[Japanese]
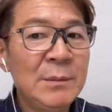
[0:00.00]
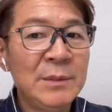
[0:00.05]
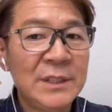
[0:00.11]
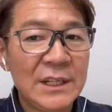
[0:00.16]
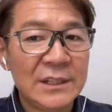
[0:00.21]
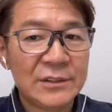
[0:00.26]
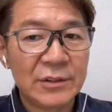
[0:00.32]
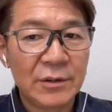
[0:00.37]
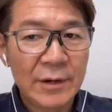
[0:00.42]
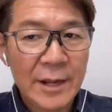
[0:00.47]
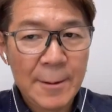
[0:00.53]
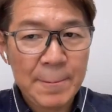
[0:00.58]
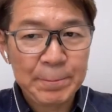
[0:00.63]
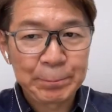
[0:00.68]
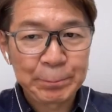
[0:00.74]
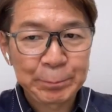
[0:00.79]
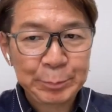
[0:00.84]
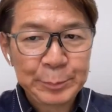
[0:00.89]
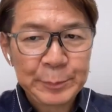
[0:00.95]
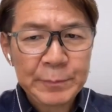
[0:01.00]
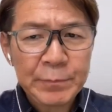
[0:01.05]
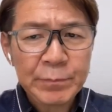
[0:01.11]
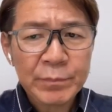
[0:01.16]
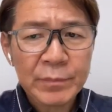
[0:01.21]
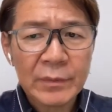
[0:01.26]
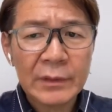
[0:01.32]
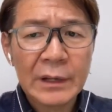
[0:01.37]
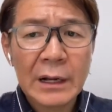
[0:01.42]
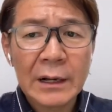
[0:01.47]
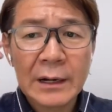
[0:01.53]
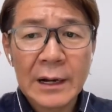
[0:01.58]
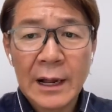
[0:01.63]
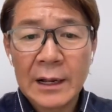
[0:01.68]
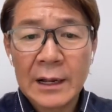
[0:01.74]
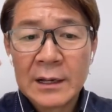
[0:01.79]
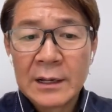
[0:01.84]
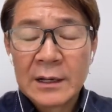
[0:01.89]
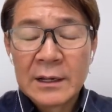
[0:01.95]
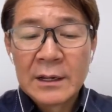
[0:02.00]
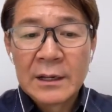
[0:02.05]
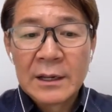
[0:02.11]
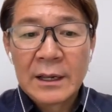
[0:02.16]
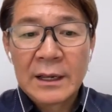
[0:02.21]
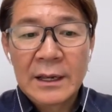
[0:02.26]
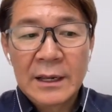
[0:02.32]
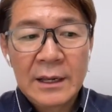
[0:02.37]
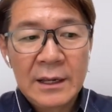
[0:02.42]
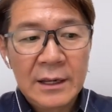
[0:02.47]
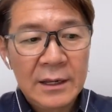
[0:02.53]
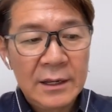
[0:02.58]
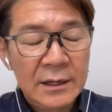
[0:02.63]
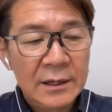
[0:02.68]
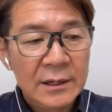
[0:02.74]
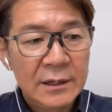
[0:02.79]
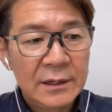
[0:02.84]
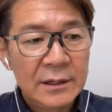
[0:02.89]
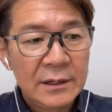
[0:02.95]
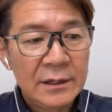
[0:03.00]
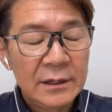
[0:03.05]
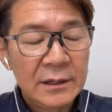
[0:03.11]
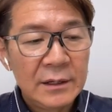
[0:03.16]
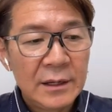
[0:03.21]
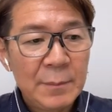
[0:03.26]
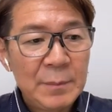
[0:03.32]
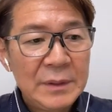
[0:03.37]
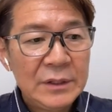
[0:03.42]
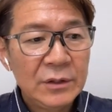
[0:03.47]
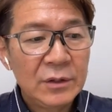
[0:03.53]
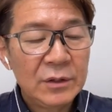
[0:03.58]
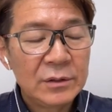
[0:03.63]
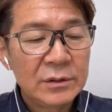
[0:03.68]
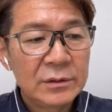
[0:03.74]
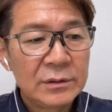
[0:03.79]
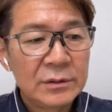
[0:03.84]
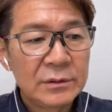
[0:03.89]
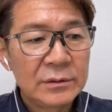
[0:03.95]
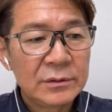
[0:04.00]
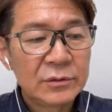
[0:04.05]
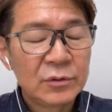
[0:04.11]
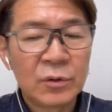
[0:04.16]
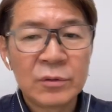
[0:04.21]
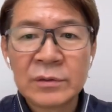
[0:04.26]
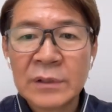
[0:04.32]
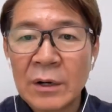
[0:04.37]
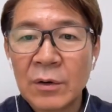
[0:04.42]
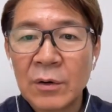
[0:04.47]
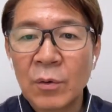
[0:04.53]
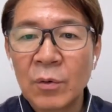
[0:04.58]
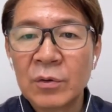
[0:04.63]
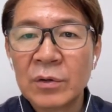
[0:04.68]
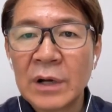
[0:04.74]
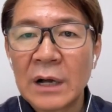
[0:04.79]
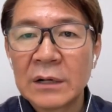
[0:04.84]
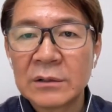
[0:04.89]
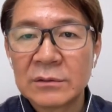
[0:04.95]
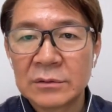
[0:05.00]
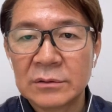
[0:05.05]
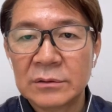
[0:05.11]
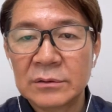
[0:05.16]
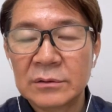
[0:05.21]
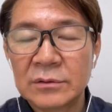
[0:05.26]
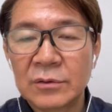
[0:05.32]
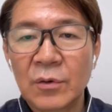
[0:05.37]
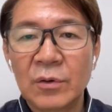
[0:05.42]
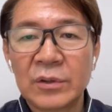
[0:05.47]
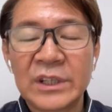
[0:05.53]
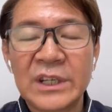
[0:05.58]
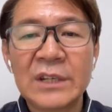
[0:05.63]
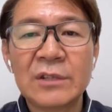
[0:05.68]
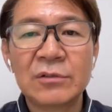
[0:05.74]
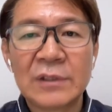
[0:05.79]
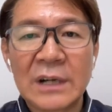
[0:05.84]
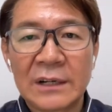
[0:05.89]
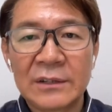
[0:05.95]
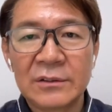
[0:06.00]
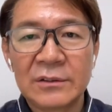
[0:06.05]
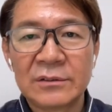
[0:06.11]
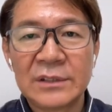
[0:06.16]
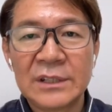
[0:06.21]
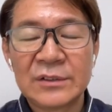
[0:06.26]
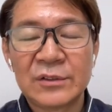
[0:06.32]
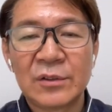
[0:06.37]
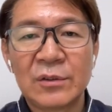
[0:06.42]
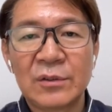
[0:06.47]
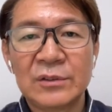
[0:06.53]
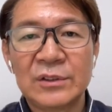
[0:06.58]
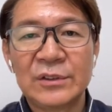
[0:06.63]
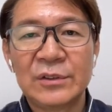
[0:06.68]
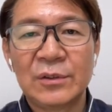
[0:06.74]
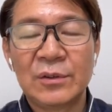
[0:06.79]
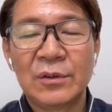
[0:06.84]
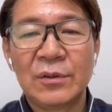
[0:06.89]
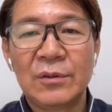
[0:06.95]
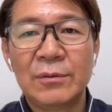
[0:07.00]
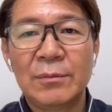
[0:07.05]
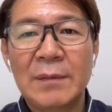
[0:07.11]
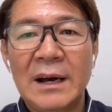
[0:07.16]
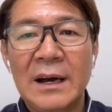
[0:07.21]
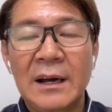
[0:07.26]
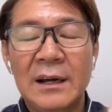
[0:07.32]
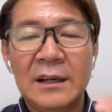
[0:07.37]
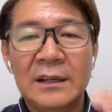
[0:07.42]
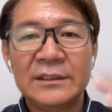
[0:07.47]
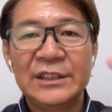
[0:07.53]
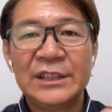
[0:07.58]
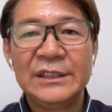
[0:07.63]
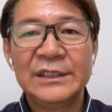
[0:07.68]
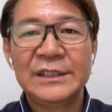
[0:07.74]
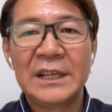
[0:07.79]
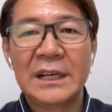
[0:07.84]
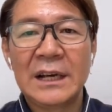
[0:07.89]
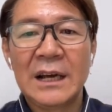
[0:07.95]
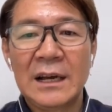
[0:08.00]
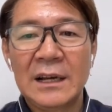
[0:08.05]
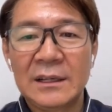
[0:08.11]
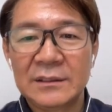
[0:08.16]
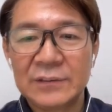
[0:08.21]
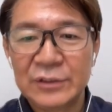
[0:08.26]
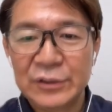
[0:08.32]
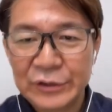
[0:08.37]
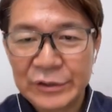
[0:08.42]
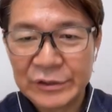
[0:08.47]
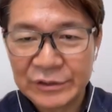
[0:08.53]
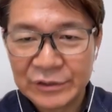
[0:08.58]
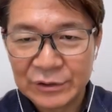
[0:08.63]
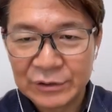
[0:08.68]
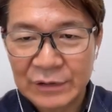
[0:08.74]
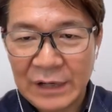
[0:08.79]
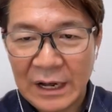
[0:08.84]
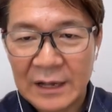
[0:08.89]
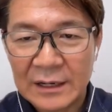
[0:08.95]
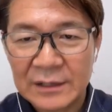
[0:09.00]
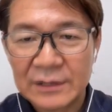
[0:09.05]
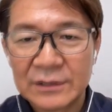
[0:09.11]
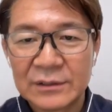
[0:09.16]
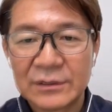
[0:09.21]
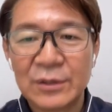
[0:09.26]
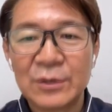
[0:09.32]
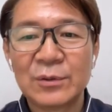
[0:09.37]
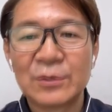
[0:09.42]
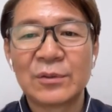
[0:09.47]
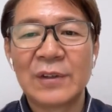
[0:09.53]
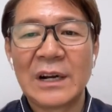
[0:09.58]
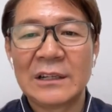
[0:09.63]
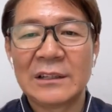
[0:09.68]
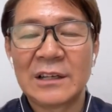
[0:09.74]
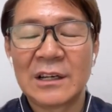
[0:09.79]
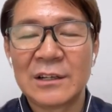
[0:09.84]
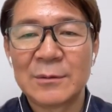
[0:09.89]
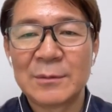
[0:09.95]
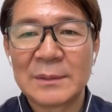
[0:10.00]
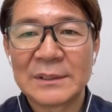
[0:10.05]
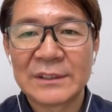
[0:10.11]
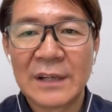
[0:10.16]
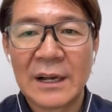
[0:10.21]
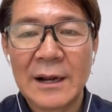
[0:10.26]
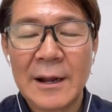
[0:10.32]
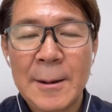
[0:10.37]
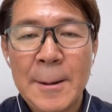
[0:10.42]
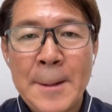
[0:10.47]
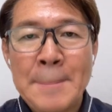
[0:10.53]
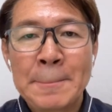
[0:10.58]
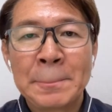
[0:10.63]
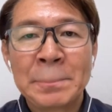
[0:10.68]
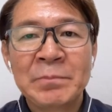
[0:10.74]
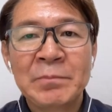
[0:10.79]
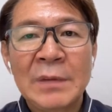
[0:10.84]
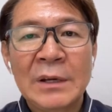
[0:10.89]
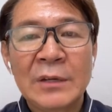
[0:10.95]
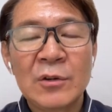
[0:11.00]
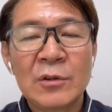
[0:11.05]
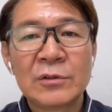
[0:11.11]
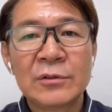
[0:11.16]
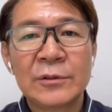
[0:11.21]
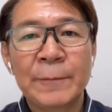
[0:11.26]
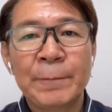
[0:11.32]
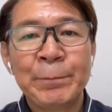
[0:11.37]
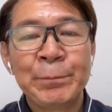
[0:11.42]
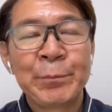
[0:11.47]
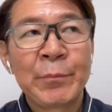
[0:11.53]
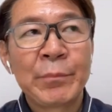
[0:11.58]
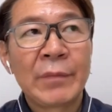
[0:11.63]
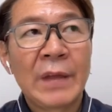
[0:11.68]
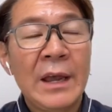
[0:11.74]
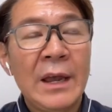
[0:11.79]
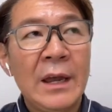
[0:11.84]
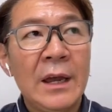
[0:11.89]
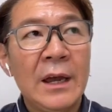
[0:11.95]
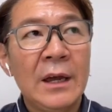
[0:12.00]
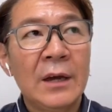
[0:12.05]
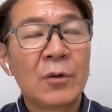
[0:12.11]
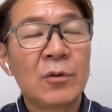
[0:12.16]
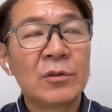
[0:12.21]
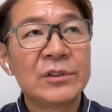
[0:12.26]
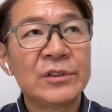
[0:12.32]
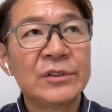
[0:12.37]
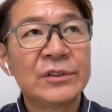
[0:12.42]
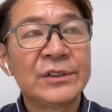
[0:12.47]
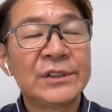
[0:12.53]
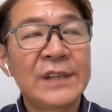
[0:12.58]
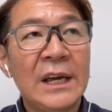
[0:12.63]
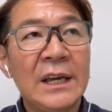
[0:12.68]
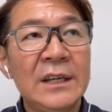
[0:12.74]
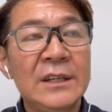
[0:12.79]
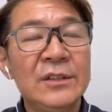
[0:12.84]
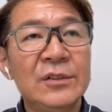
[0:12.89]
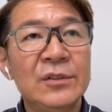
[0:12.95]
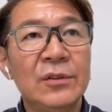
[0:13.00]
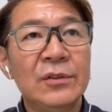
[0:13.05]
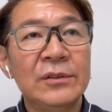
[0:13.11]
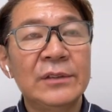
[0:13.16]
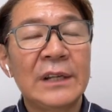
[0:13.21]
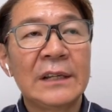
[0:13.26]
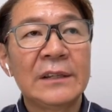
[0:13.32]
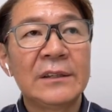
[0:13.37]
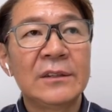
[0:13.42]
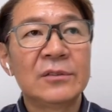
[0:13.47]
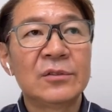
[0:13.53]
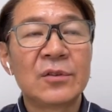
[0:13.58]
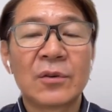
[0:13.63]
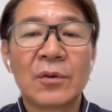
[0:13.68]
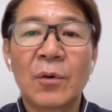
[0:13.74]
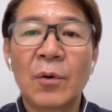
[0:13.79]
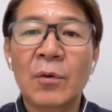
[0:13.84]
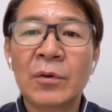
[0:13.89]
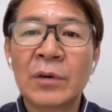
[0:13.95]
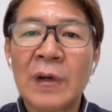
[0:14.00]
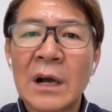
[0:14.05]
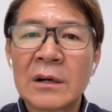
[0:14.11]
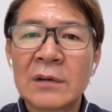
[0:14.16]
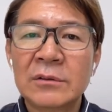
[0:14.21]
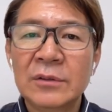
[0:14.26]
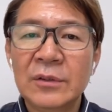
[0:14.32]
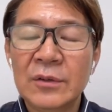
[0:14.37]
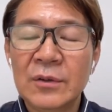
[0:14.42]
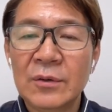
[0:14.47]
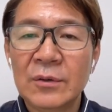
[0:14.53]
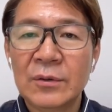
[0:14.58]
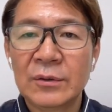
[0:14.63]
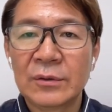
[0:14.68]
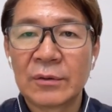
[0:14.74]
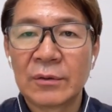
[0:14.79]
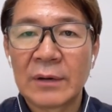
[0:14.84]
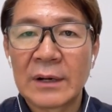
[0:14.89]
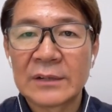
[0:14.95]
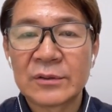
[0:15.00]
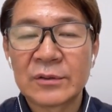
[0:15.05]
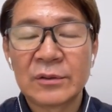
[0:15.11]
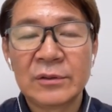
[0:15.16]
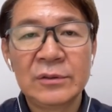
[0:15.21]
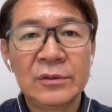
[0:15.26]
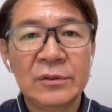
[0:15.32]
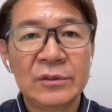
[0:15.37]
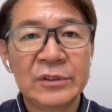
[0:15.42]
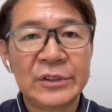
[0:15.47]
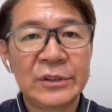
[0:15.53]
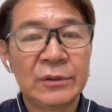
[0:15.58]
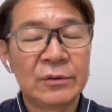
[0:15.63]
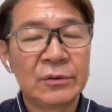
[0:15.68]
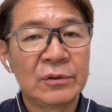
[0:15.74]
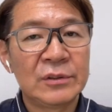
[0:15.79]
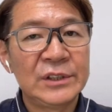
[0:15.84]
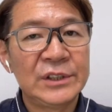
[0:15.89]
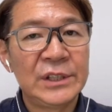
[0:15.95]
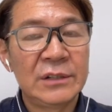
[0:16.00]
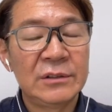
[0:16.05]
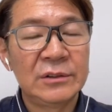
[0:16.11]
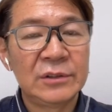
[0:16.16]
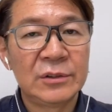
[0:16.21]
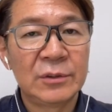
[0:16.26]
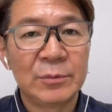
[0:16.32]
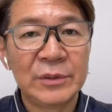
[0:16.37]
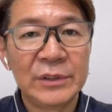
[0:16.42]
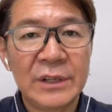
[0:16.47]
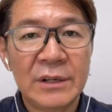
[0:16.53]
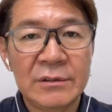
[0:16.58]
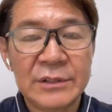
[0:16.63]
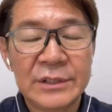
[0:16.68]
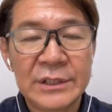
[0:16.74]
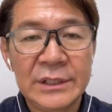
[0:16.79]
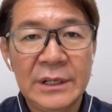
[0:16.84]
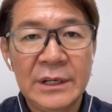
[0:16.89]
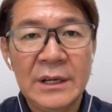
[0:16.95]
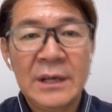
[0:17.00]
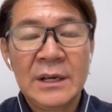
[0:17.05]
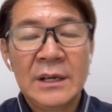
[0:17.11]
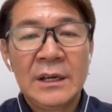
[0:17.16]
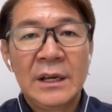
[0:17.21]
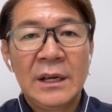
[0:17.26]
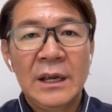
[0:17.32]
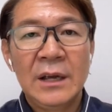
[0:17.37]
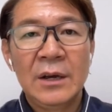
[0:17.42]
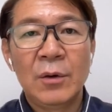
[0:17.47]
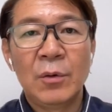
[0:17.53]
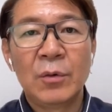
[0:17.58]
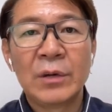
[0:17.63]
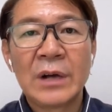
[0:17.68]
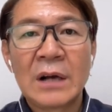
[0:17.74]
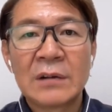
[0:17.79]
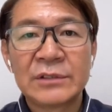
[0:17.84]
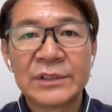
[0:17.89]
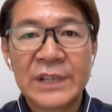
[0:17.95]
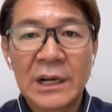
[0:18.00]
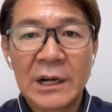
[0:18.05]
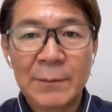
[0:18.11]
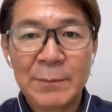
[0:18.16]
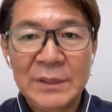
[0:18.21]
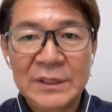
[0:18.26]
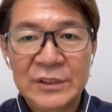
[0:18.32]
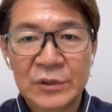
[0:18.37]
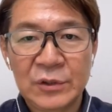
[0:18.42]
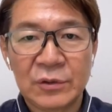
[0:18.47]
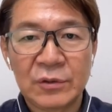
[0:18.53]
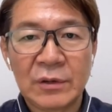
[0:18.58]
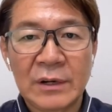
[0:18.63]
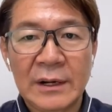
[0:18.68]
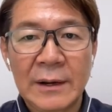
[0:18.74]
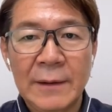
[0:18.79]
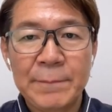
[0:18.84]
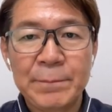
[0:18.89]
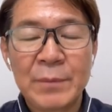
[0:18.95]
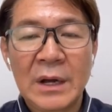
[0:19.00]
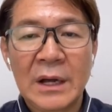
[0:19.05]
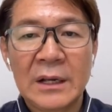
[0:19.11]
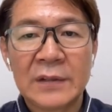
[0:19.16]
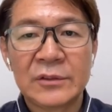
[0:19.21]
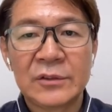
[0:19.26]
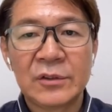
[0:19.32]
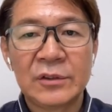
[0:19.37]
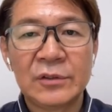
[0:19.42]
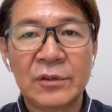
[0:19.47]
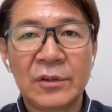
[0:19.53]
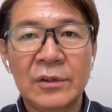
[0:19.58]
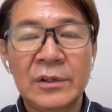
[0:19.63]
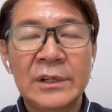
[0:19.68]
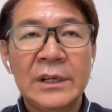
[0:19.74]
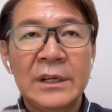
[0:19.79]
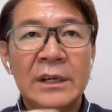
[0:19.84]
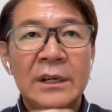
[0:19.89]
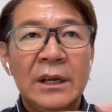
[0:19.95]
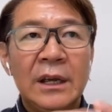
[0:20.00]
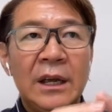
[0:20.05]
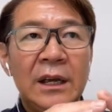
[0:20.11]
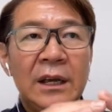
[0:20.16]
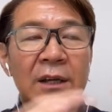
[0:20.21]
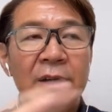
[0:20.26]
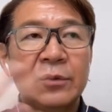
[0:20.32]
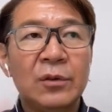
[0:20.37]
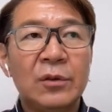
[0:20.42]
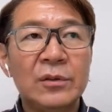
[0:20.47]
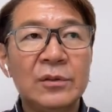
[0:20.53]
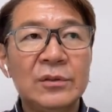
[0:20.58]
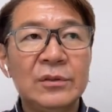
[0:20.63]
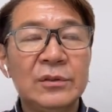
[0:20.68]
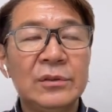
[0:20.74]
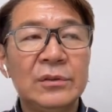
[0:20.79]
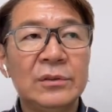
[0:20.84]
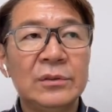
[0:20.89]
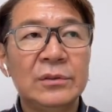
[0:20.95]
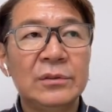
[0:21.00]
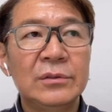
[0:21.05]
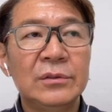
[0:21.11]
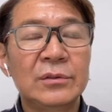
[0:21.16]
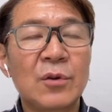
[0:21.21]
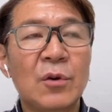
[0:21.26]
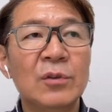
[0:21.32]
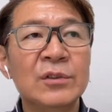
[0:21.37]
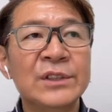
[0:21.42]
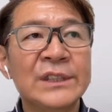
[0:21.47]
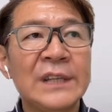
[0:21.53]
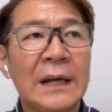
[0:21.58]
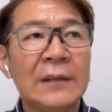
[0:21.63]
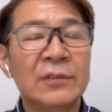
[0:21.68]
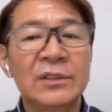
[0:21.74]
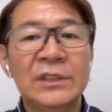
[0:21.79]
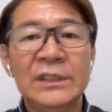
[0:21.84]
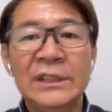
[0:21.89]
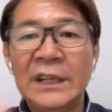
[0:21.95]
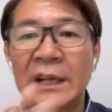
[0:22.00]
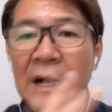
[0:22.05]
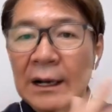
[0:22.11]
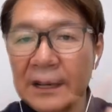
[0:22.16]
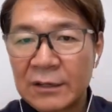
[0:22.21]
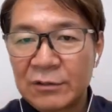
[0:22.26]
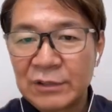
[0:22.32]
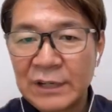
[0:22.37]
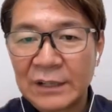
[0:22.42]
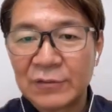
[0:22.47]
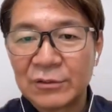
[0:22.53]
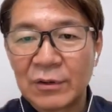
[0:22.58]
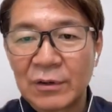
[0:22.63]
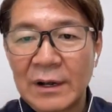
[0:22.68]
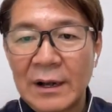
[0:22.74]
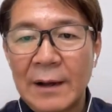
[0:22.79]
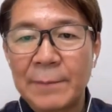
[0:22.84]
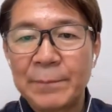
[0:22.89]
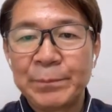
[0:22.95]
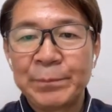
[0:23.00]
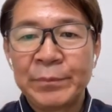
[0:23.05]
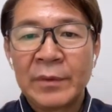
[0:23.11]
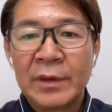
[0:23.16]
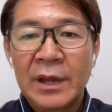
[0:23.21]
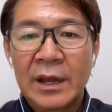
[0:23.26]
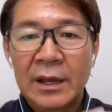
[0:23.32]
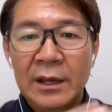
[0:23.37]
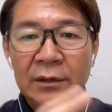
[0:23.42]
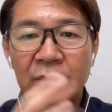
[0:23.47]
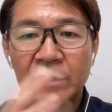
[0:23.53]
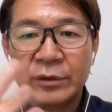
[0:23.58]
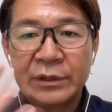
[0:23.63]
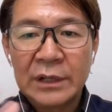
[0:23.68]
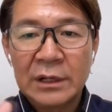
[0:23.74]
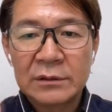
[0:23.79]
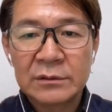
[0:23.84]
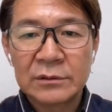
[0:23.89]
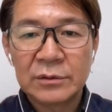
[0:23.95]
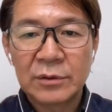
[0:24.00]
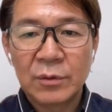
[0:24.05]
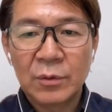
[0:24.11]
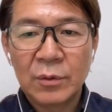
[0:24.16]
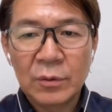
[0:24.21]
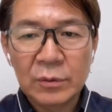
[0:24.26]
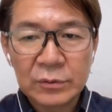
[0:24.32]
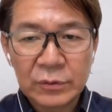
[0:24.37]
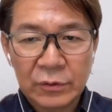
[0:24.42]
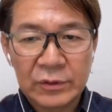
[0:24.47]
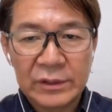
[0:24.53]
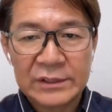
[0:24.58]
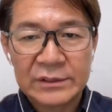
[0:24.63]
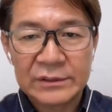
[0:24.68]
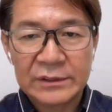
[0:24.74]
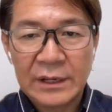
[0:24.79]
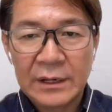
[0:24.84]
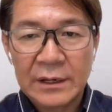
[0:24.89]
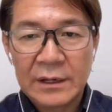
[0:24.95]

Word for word: ですよねだから、えー、やっぱりどんな音楽を聴くかによってその人の、まあ、人生が充実するかっていうことになってきますから、まあ、よく、えー、50歳以上になってくると音楽療法とかそういうのを仕事にしてる人もいてるし、えー、音楽セラピストとかね、まあ、それと、えー、どういうコンサートに出かけるかとか、えー、とにかく音ですね